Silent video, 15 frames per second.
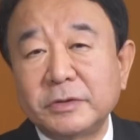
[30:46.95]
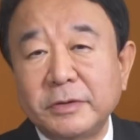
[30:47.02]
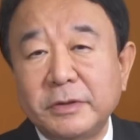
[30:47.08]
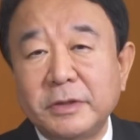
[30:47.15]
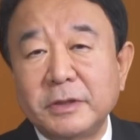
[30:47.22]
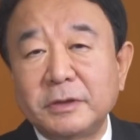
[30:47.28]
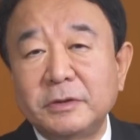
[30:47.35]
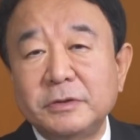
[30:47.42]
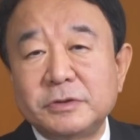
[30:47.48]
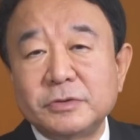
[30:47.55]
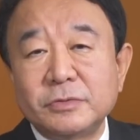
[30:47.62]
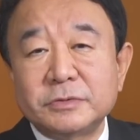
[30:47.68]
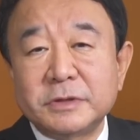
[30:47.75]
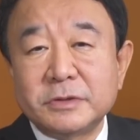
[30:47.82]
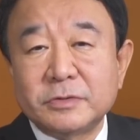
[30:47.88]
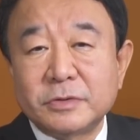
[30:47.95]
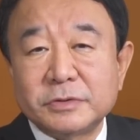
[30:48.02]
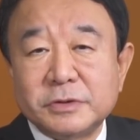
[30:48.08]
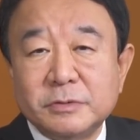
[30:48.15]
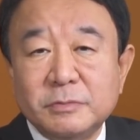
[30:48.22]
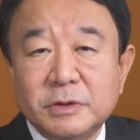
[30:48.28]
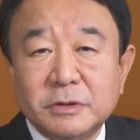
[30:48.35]
とは言えないけど一応全
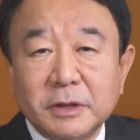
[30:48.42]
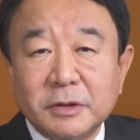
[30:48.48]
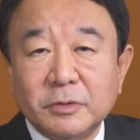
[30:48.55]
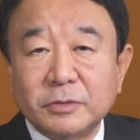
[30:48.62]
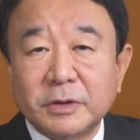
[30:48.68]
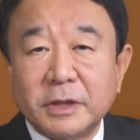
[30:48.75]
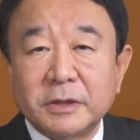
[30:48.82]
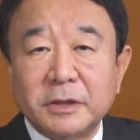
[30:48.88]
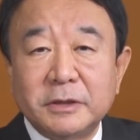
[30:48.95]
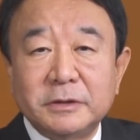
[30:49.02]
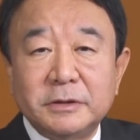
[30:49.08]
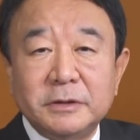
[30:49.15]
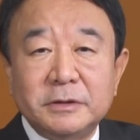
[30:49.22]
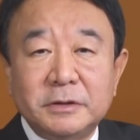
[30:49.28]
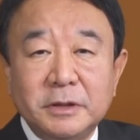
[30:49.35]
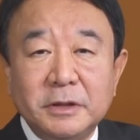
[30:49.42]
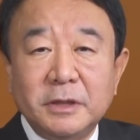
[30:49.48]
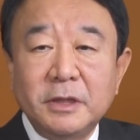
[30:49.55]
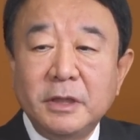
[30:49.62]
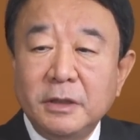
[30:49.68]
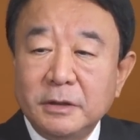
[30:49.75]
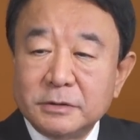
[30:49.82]
国人民代表大会って言っ
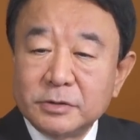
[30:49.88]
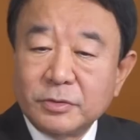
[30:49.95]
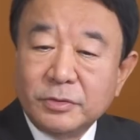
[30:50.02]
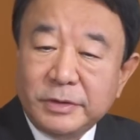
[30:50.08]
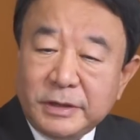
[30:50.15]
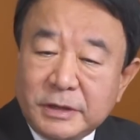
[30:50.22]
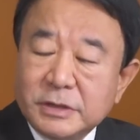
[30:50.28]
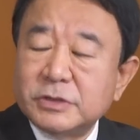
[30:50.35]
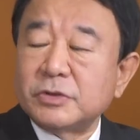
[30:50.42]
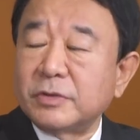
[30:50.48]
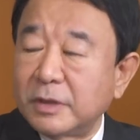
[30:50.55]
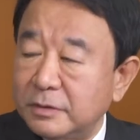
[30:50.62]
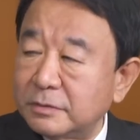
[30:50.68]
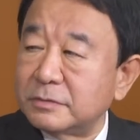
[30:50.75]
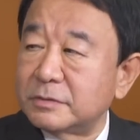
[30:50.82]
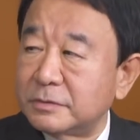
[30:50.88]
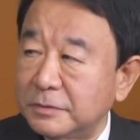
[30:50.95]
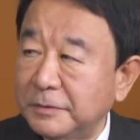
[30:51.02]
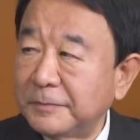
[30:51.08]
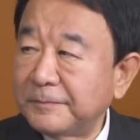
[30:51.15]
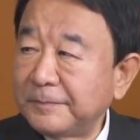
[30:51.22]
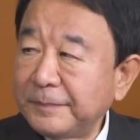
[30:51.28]
てそこの委員長がいるんです
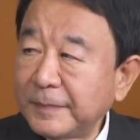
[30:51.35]
よ。